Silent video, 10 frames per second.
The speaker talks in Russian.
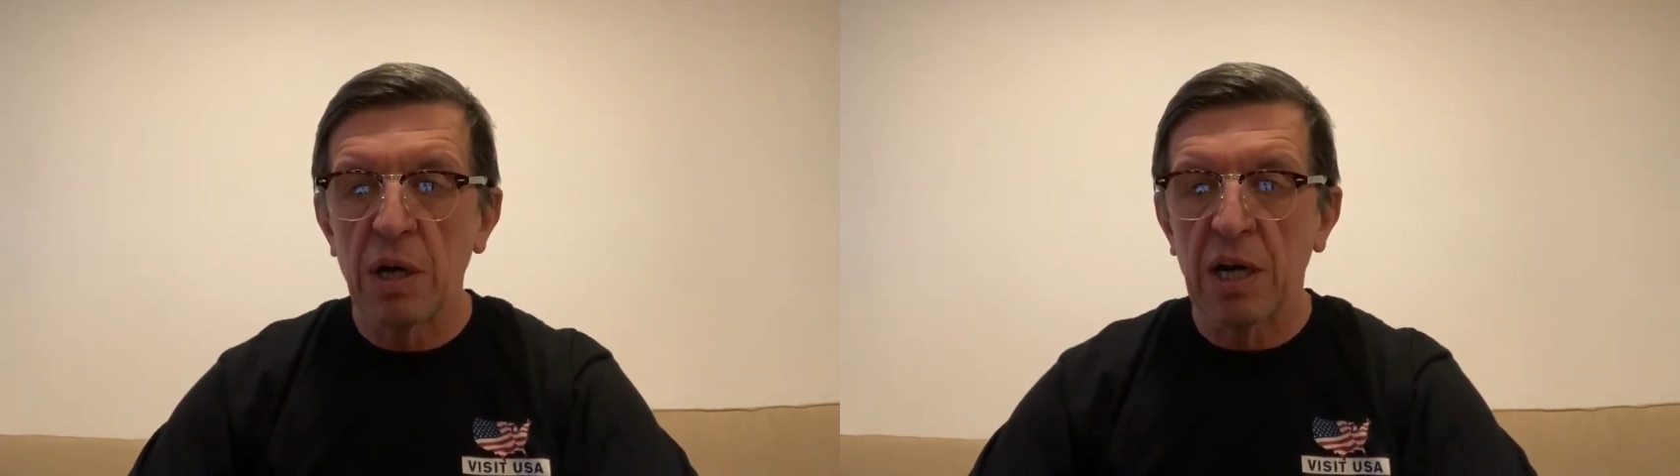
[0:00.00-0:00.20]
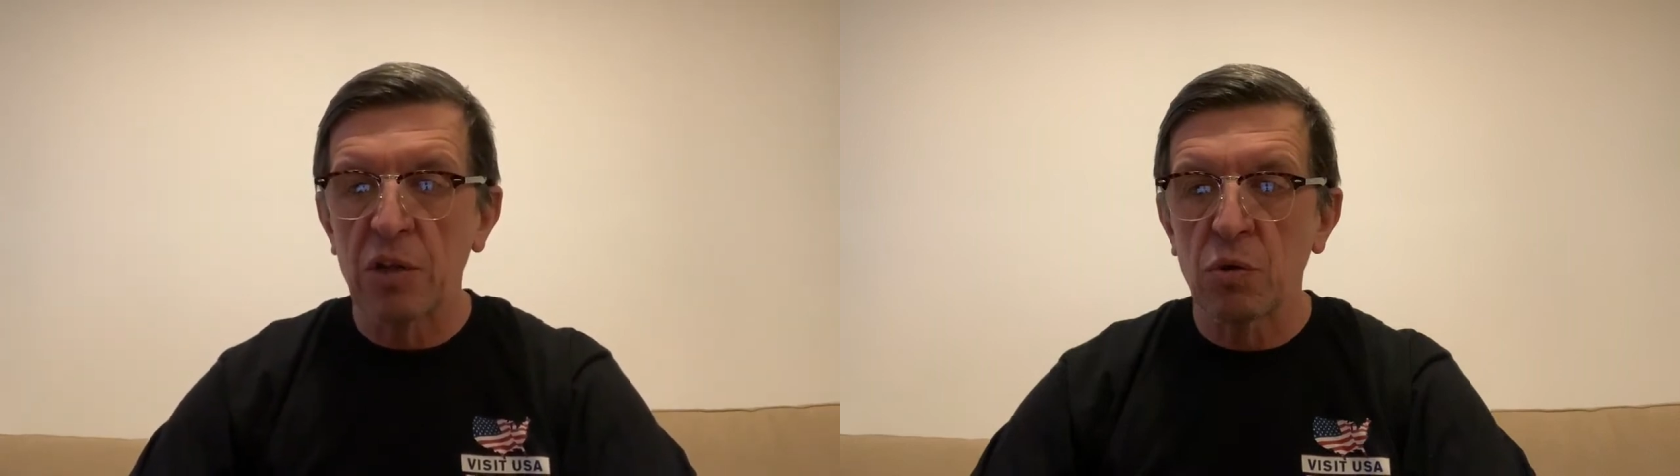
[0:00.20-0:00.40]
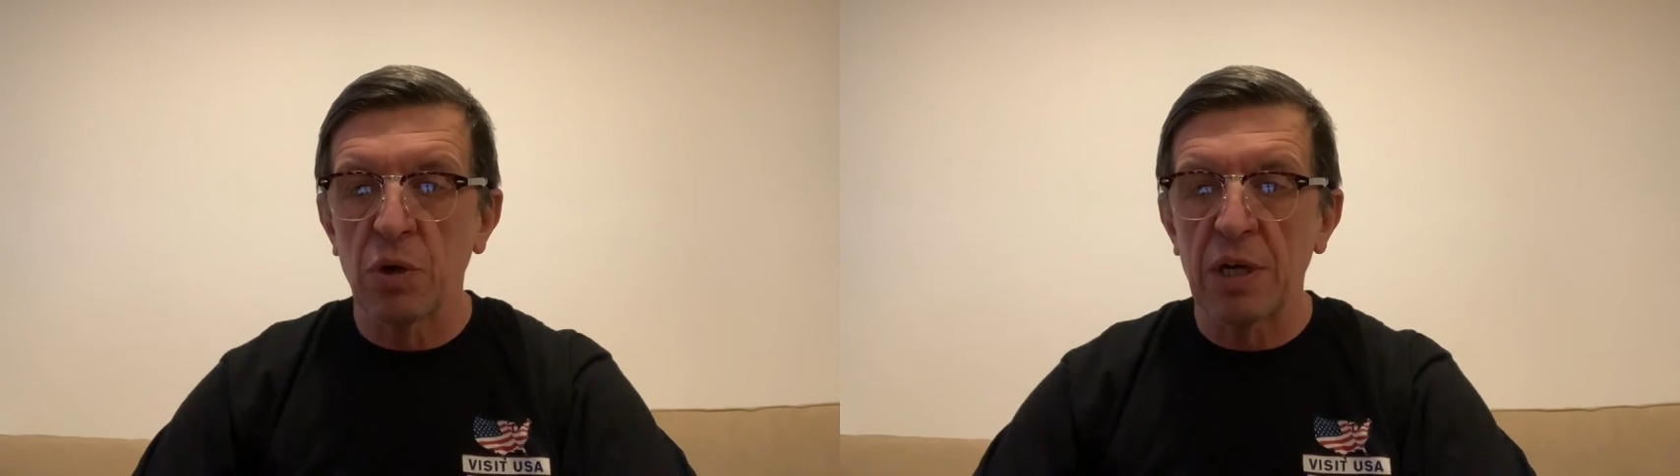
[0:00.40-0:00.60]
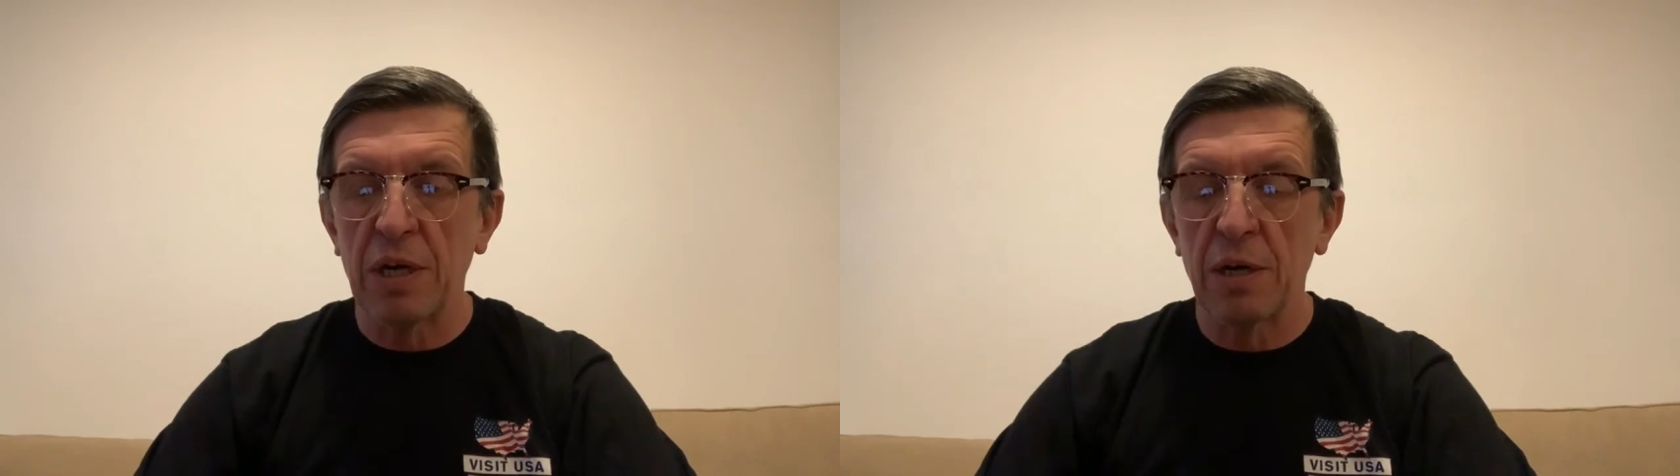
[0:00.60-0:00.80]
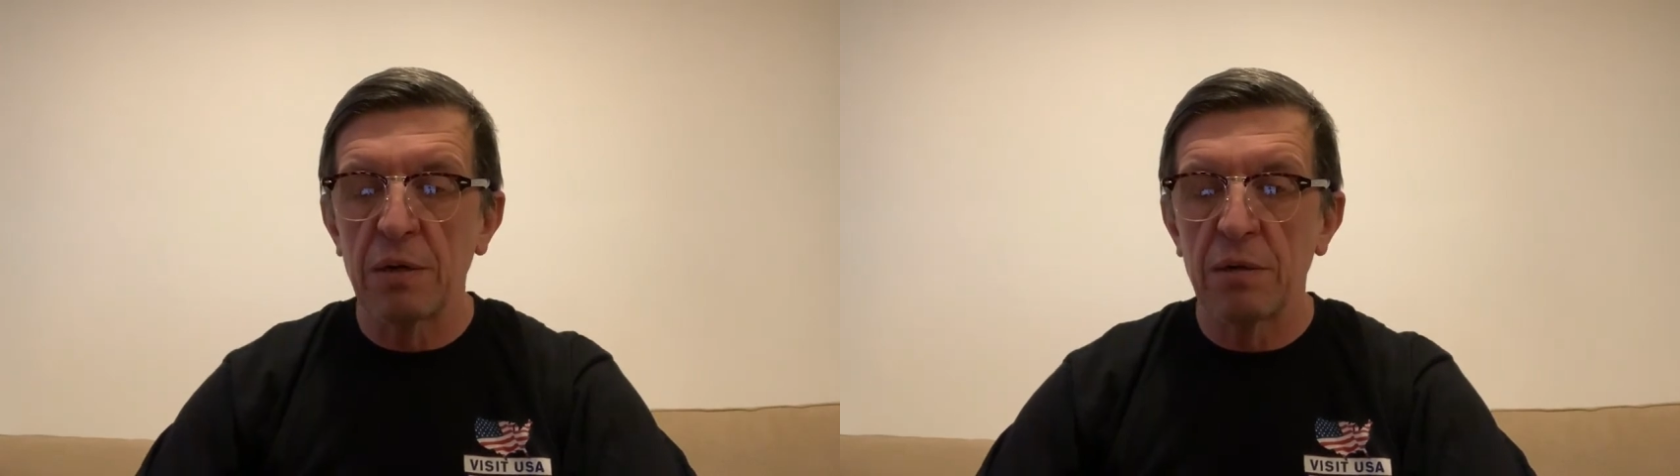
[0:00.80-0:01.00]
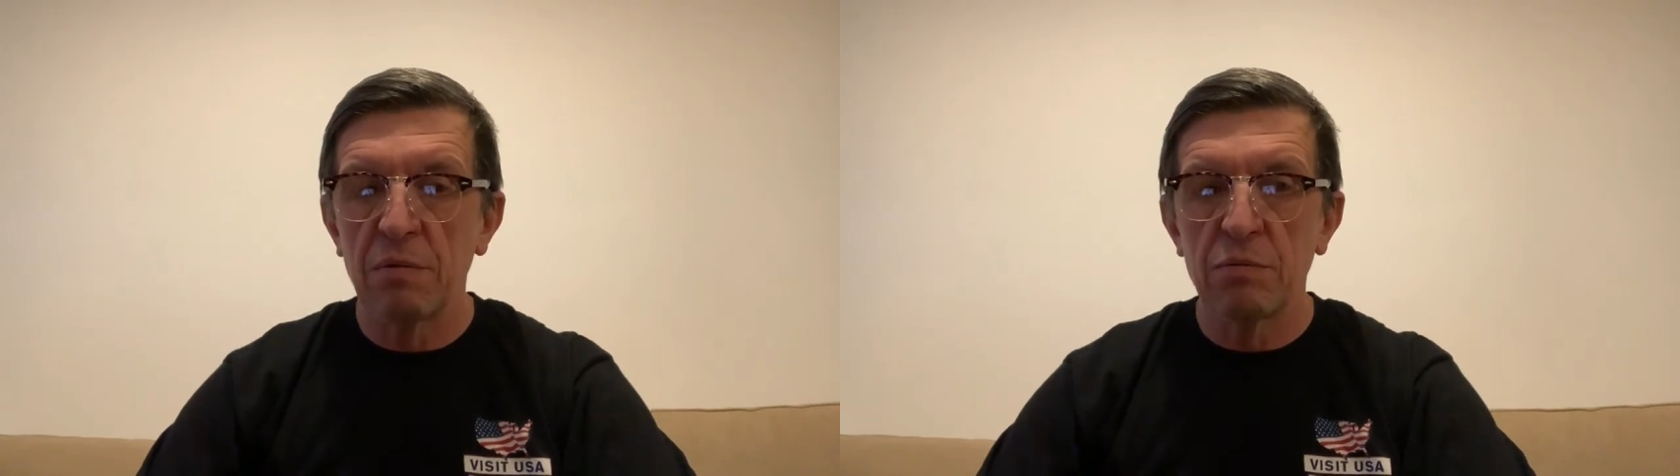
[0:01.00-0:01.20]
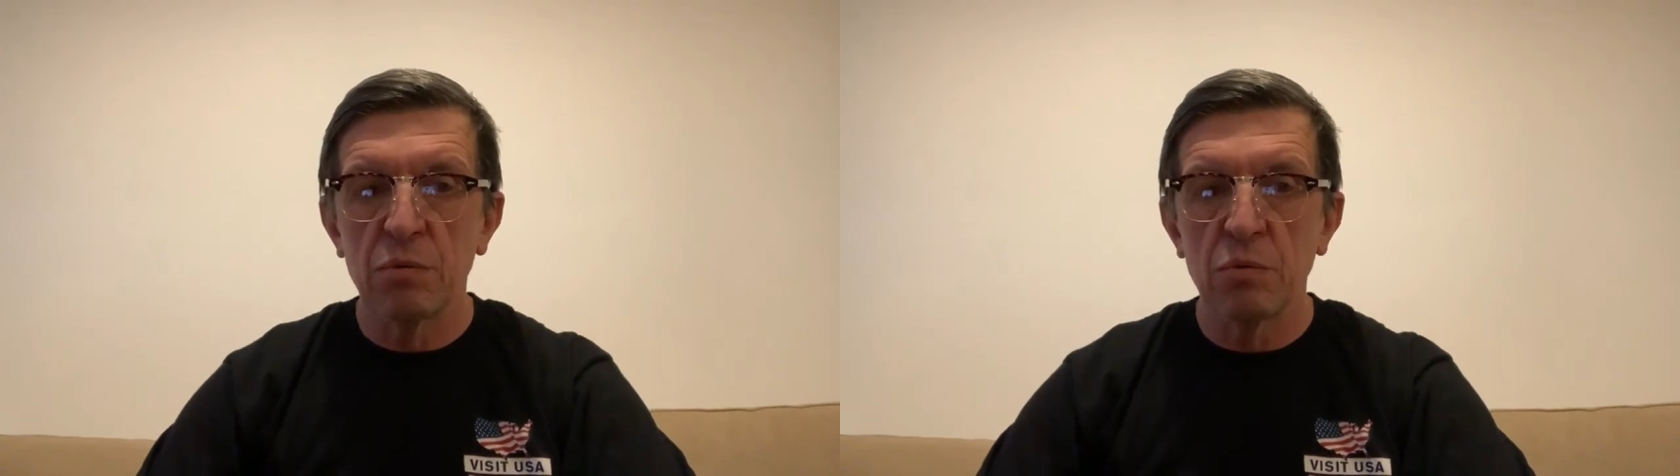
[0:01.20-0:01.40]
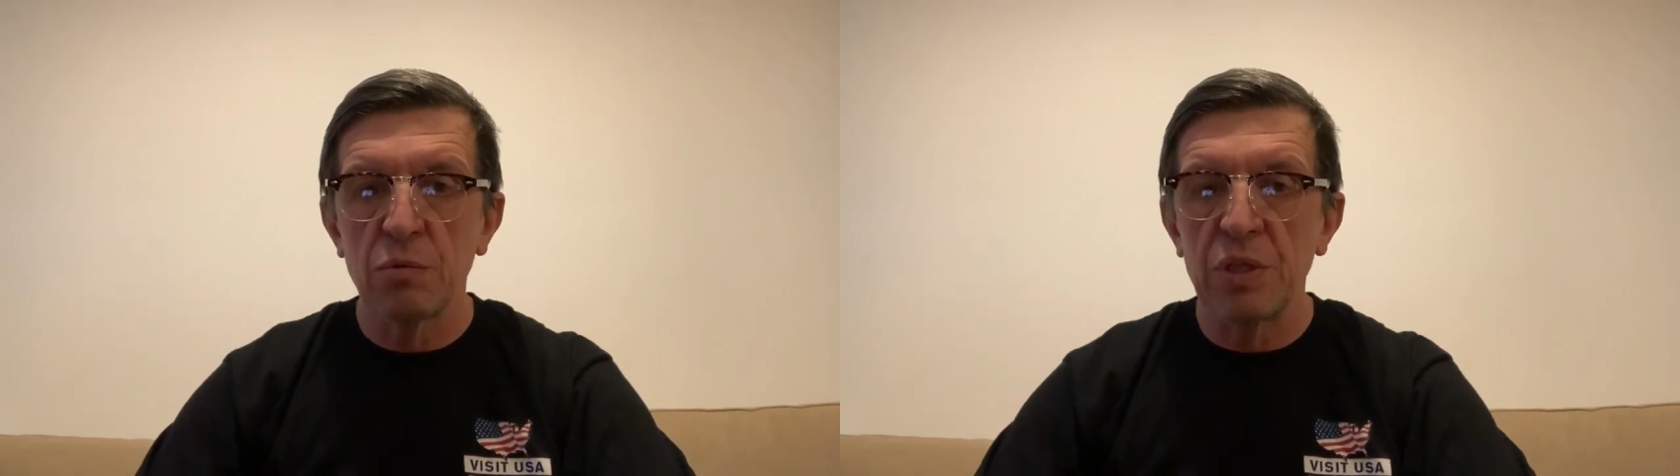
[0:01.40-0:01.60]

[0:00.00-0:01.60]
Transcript: которая ну,